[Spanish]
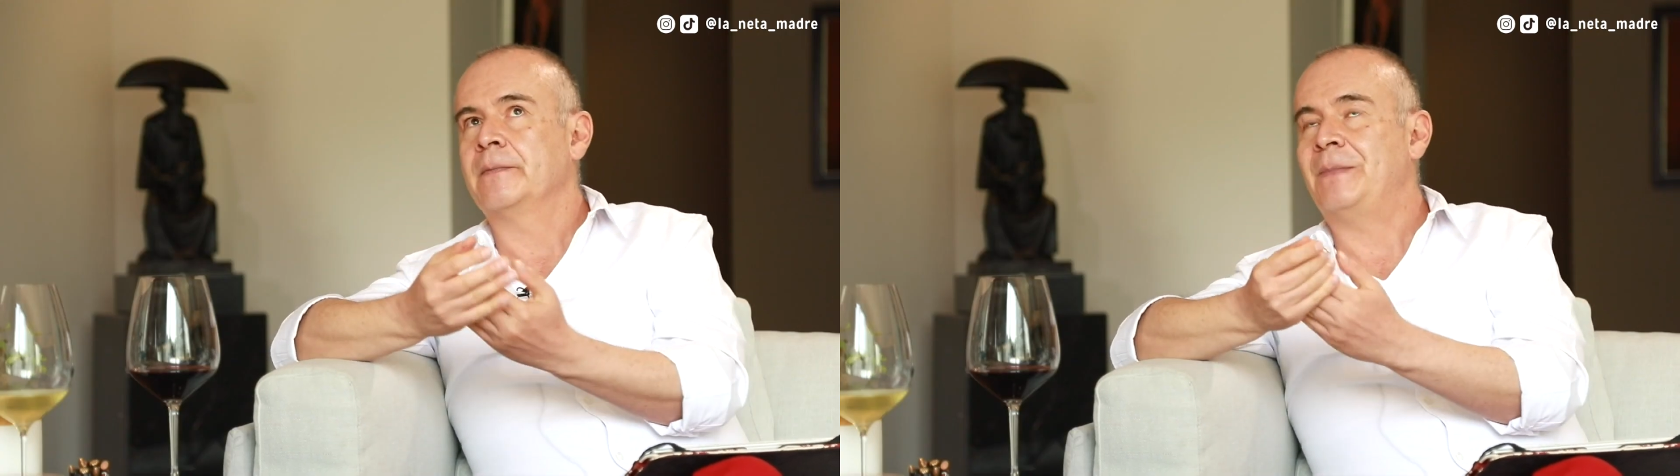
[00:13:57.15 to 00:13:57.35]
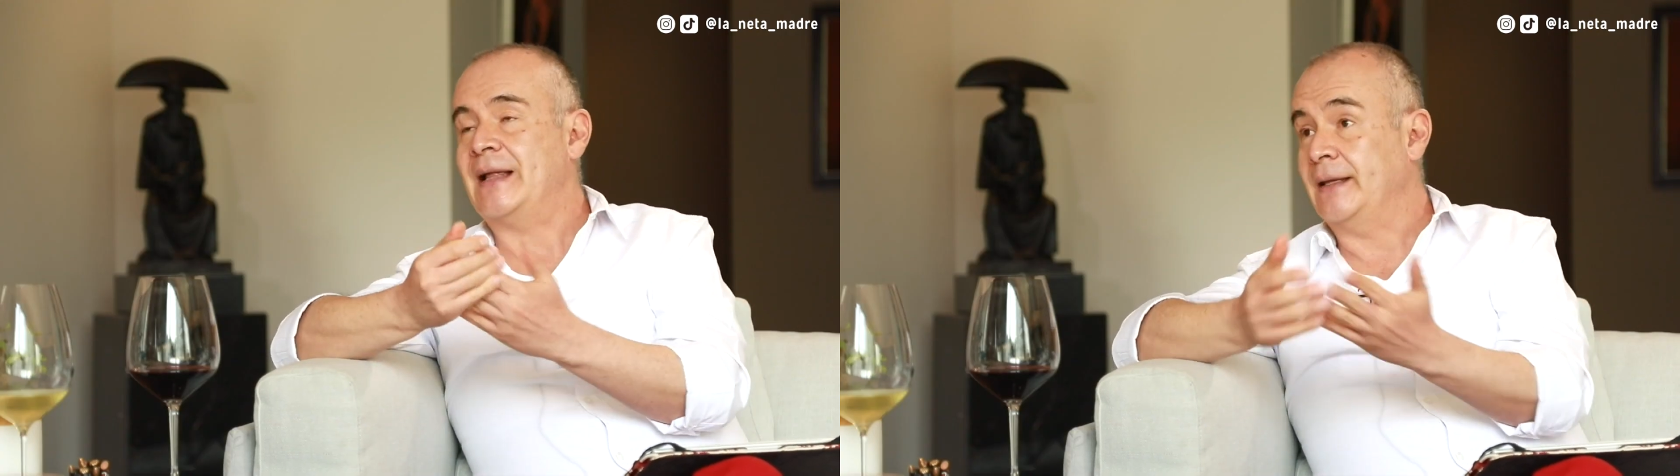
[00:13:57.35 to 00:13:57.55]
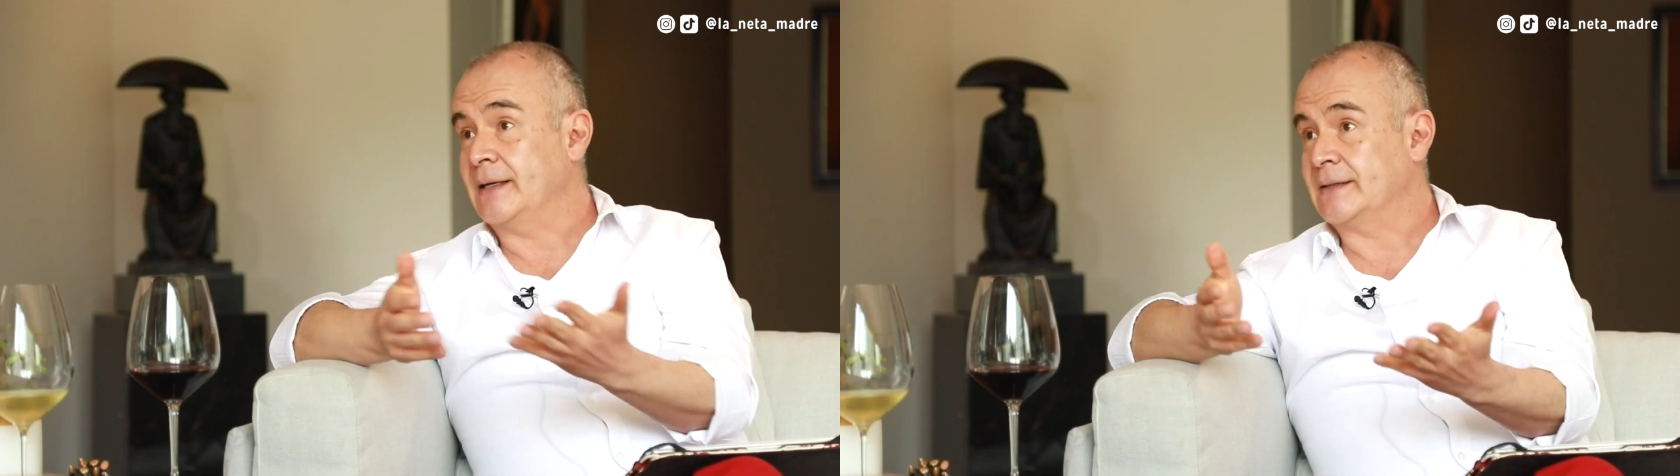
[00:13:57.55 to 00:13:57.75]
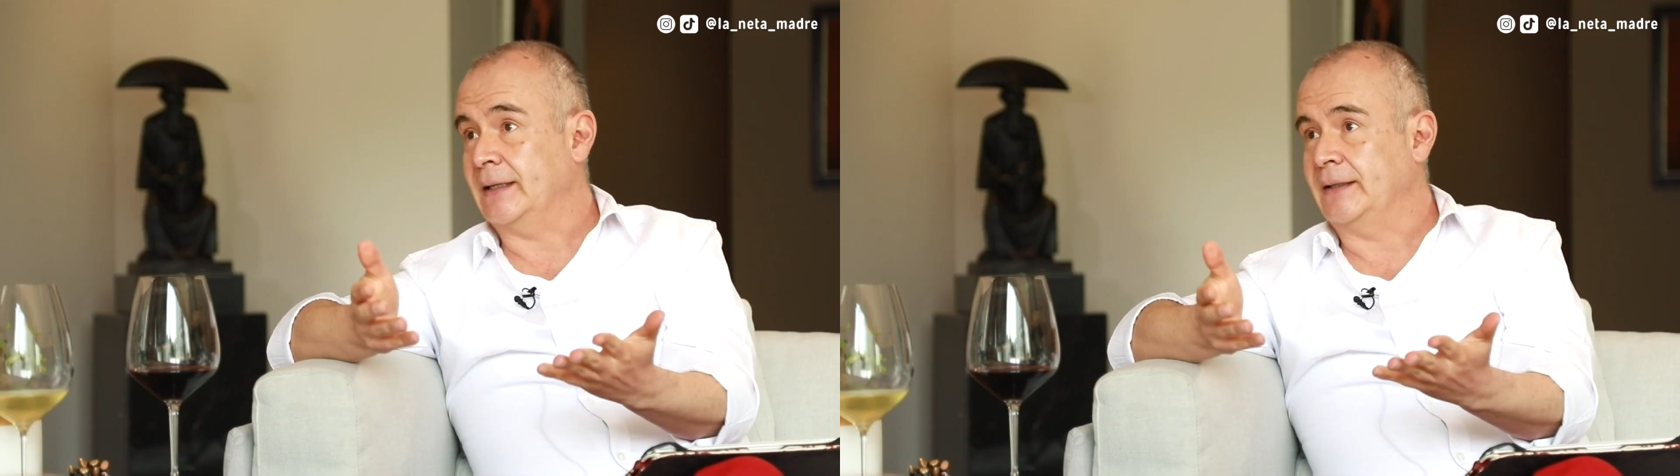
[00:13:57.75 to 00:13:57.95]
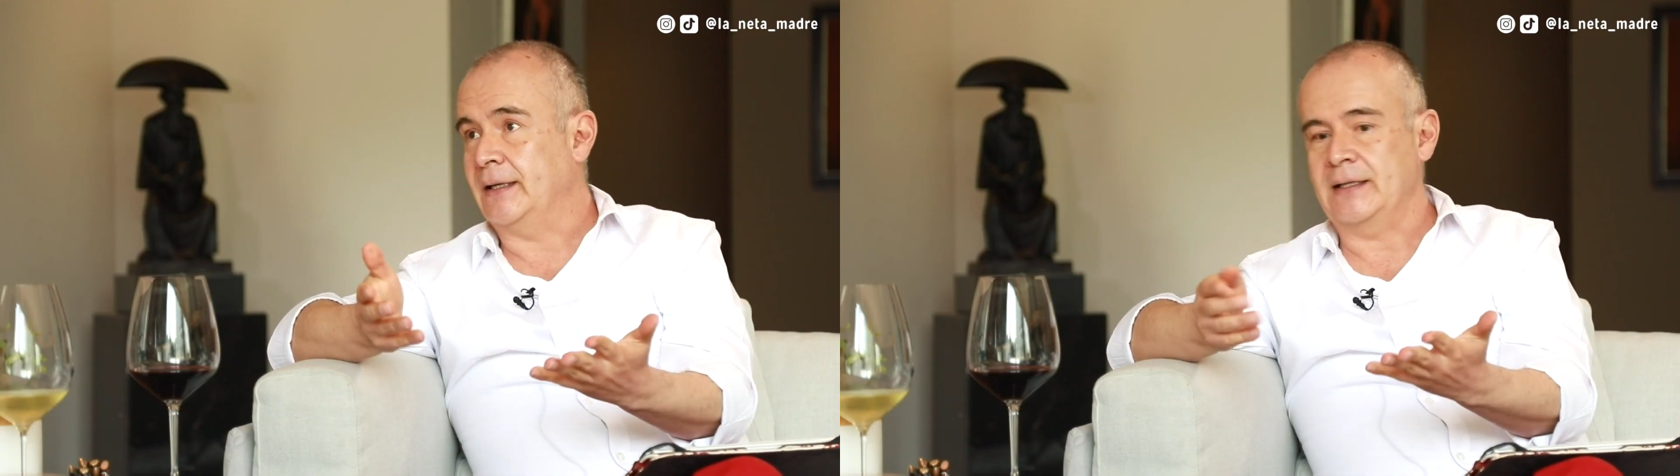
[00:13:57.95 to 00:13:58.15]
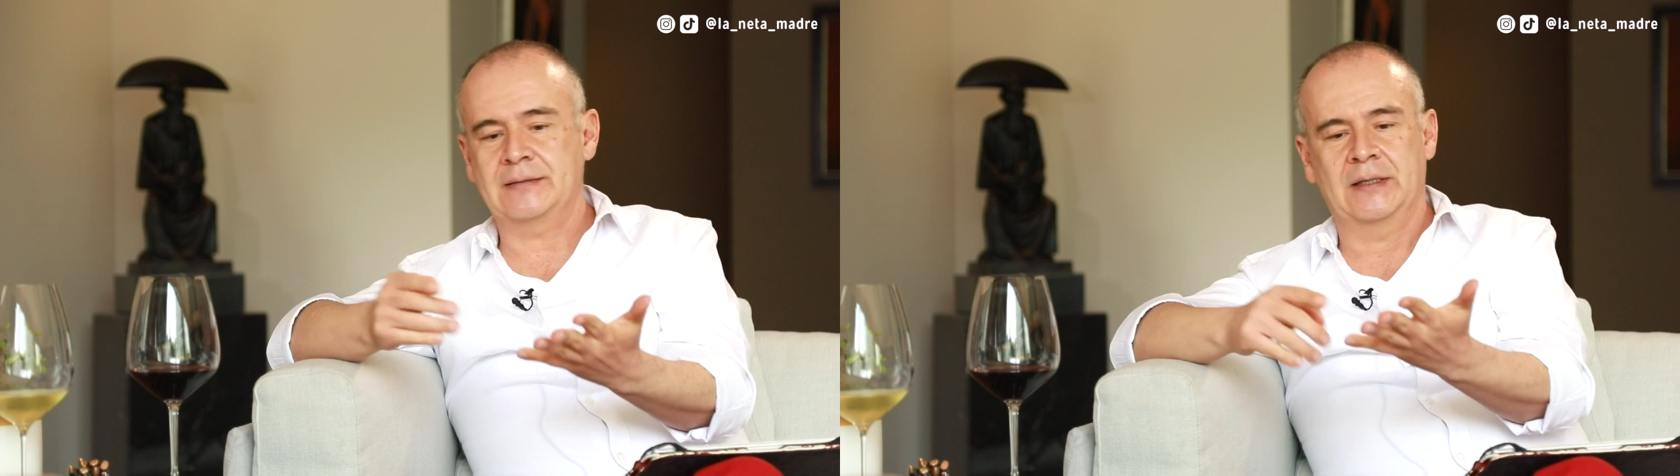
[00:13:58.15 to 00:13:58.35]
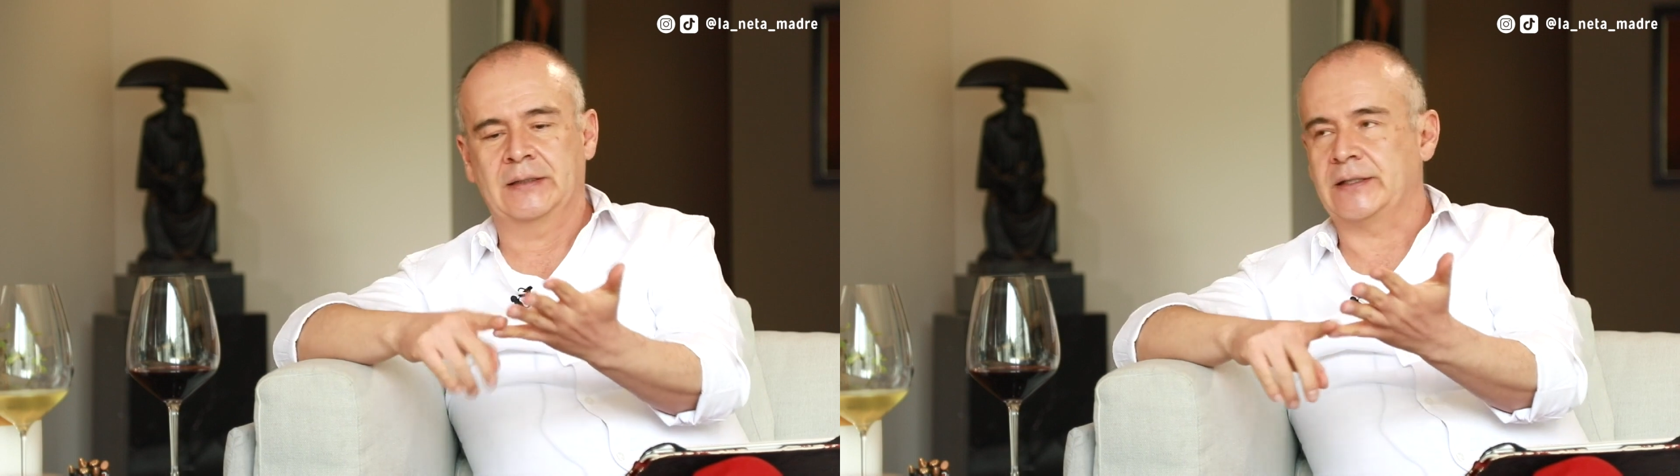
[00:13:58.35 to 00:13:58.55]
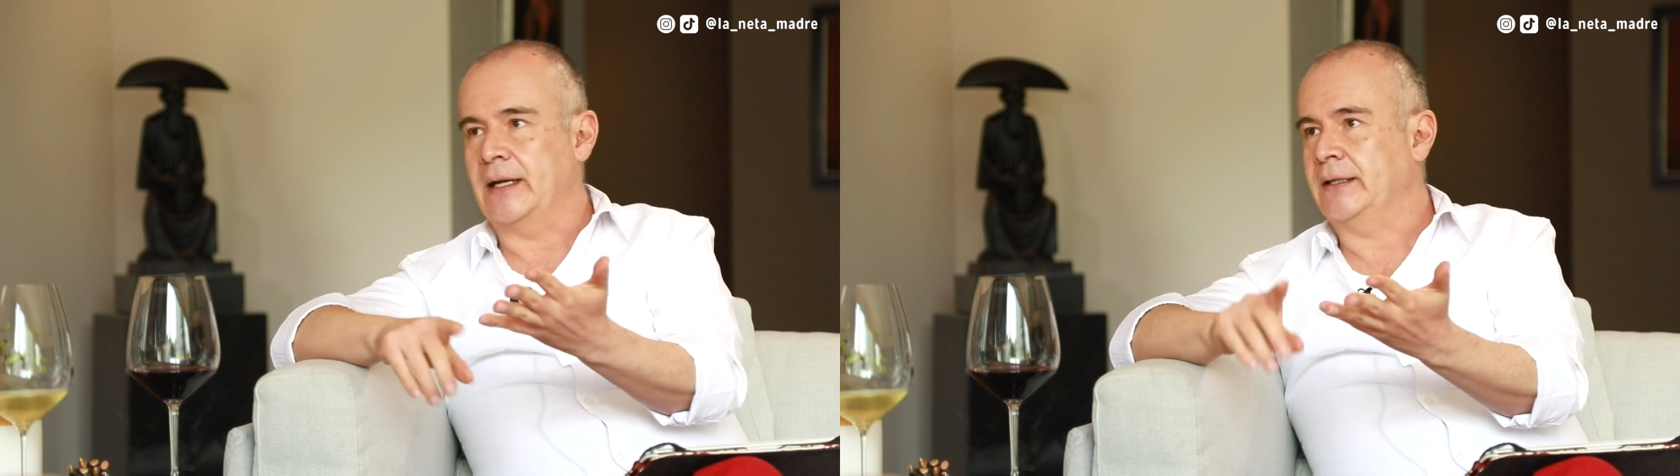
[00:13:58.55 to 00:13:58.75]
pláticas que tienes,
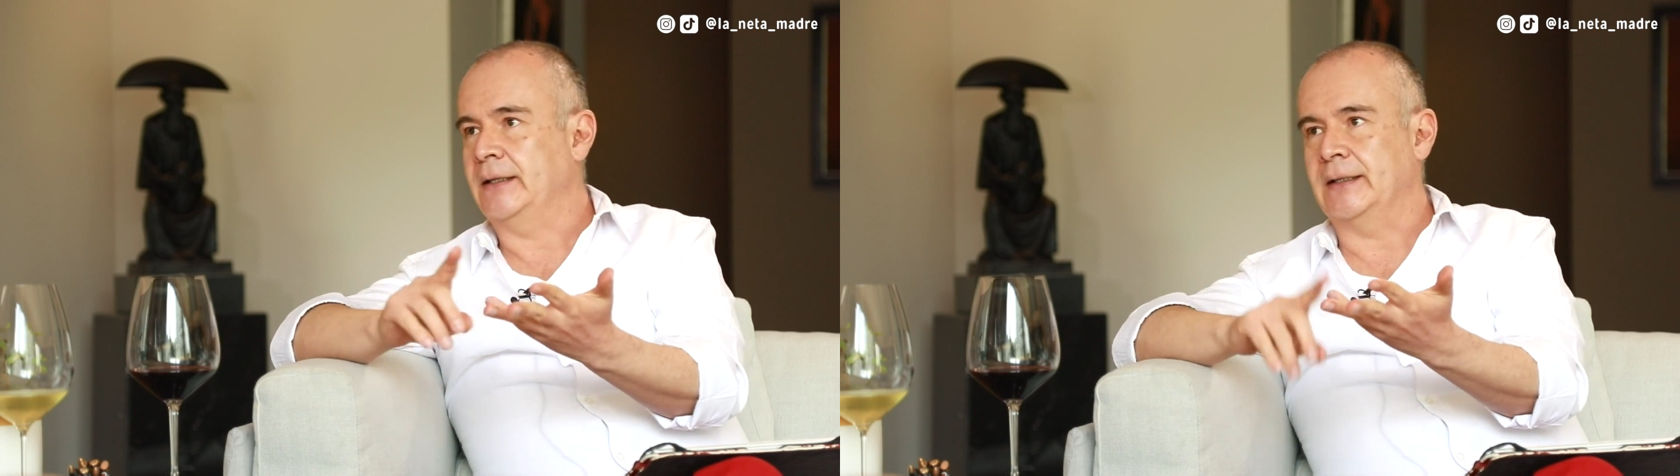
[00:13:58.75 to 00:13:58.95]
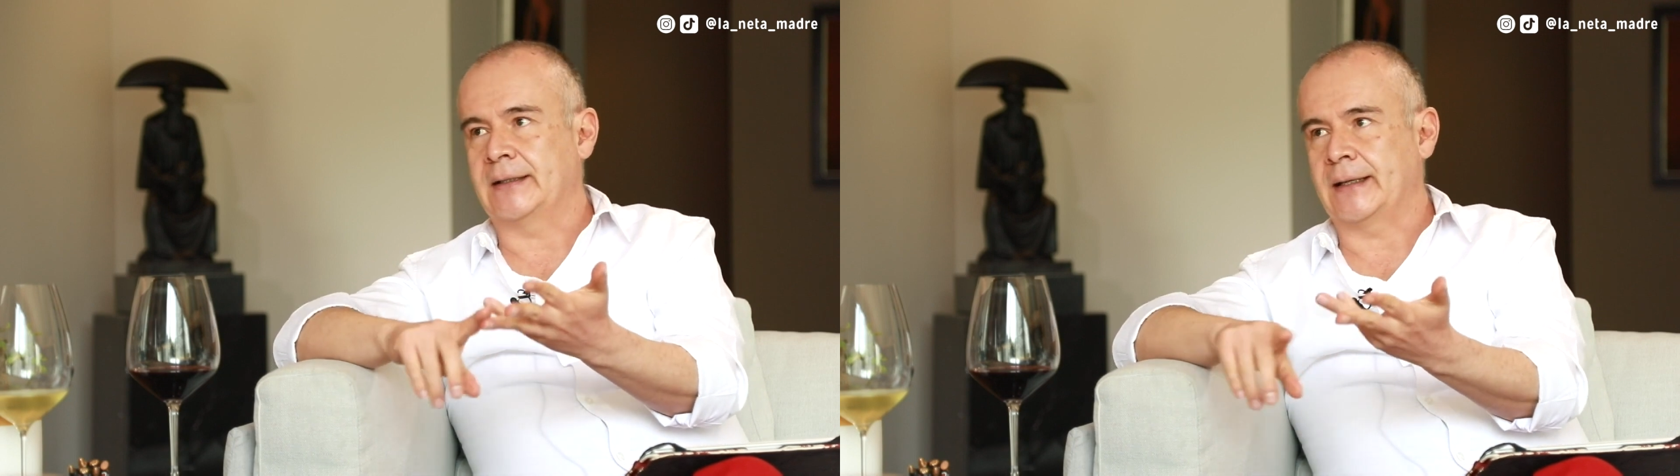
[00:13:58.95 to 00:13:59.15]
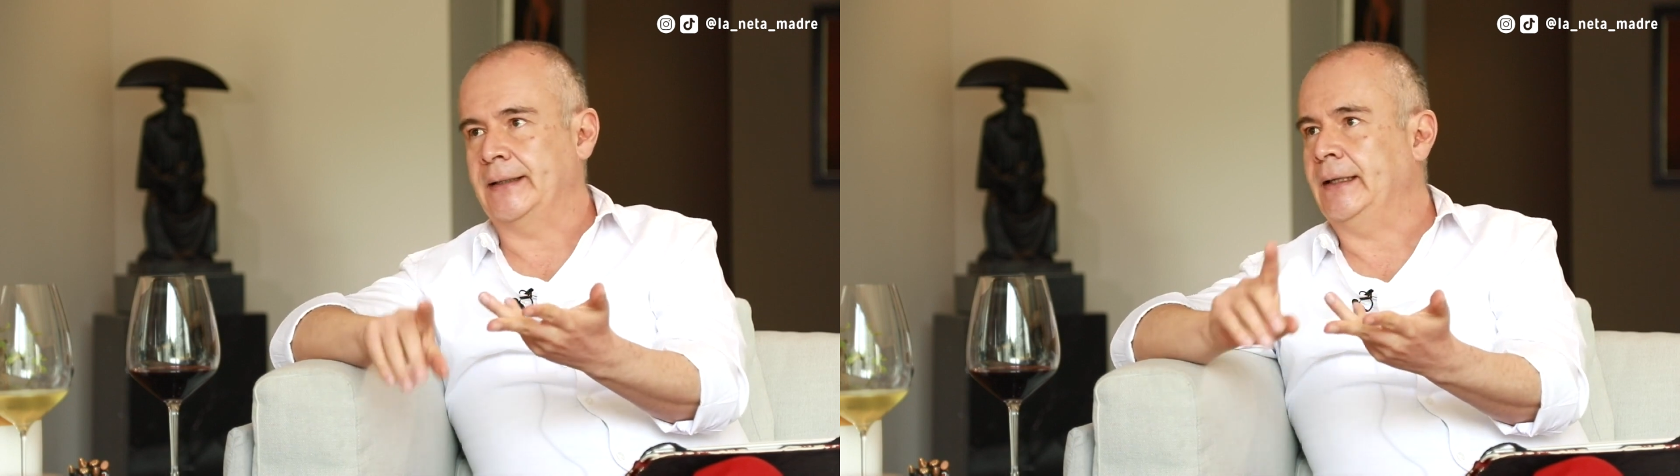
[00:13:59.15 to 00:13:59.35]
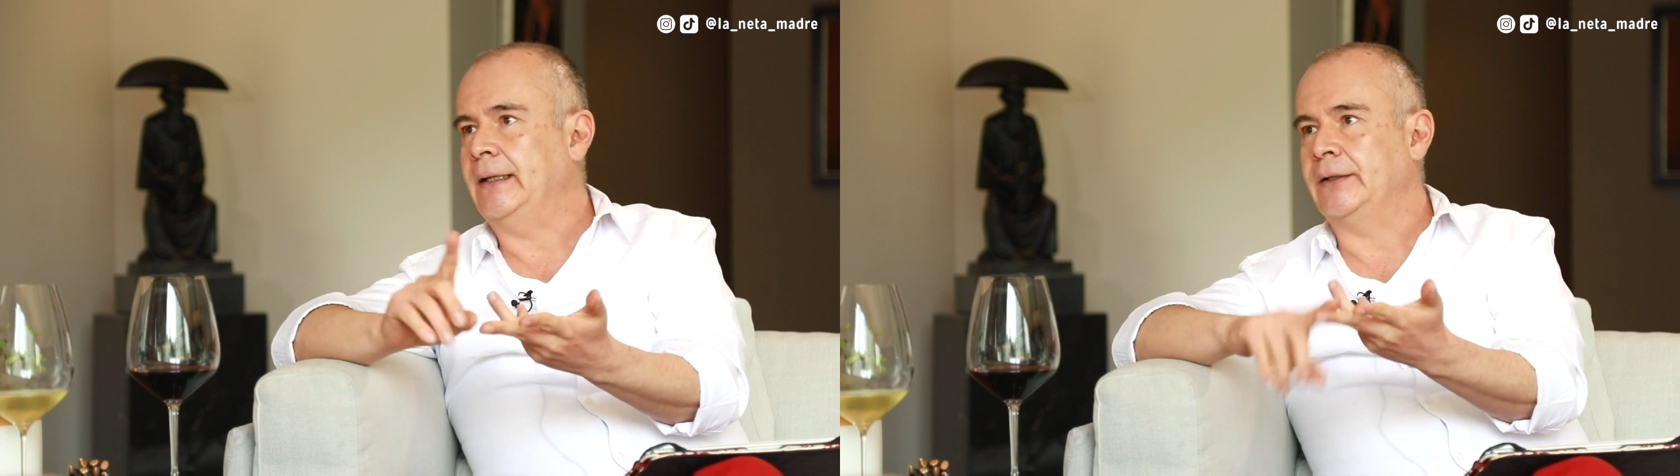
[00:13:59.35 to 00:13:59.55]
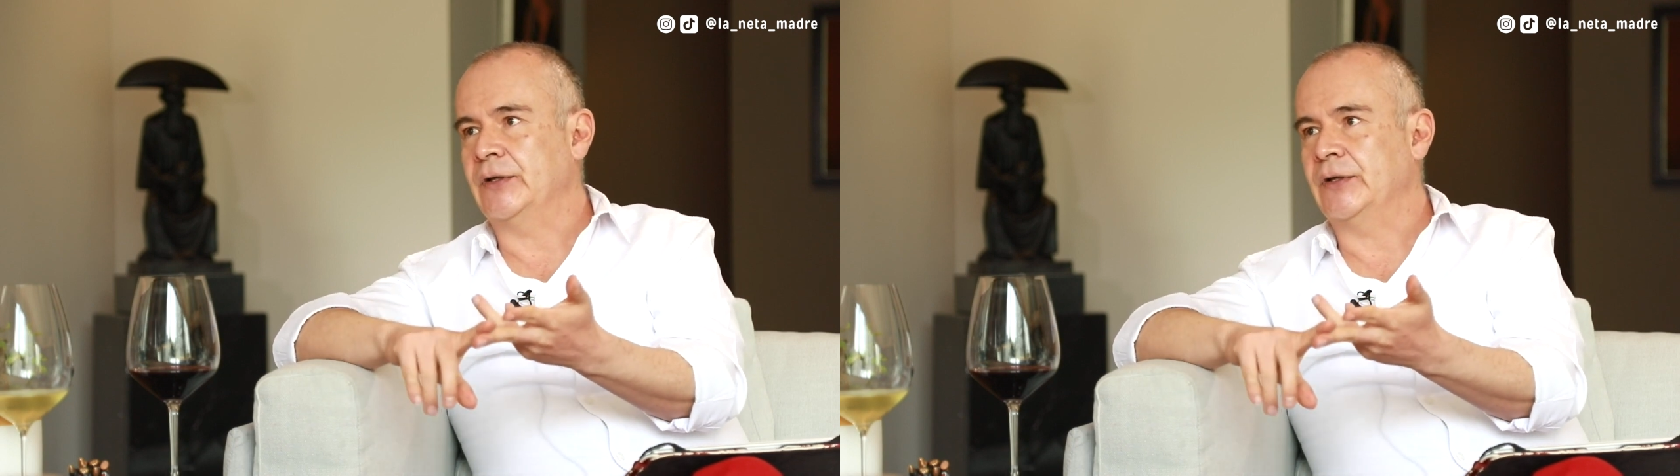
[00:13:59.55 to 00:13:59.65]
Reiki, teta Healing,